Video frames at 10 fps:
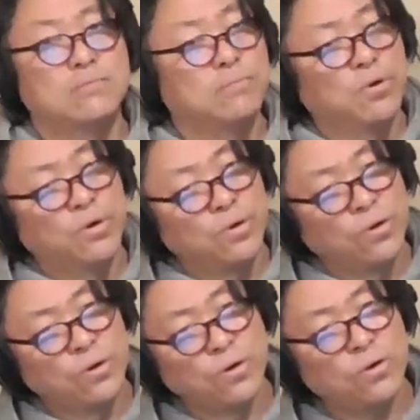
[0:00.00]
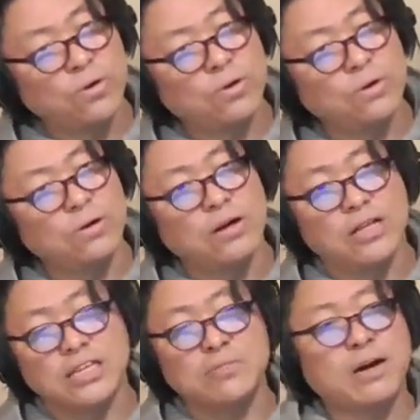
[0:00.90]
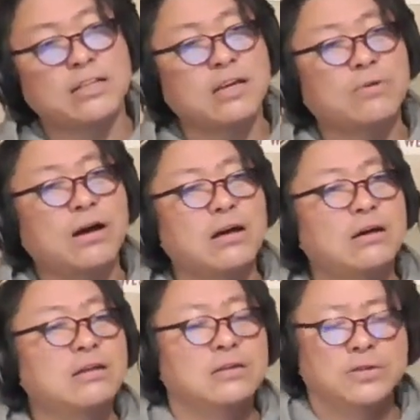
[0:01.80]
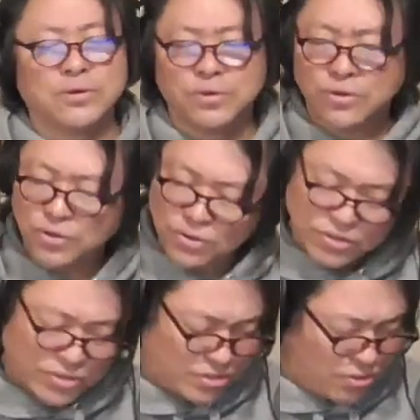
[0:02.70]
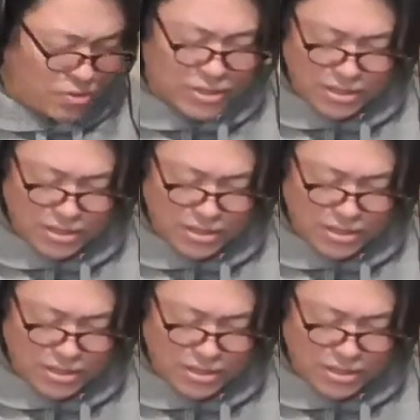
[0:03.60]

もう今では遅い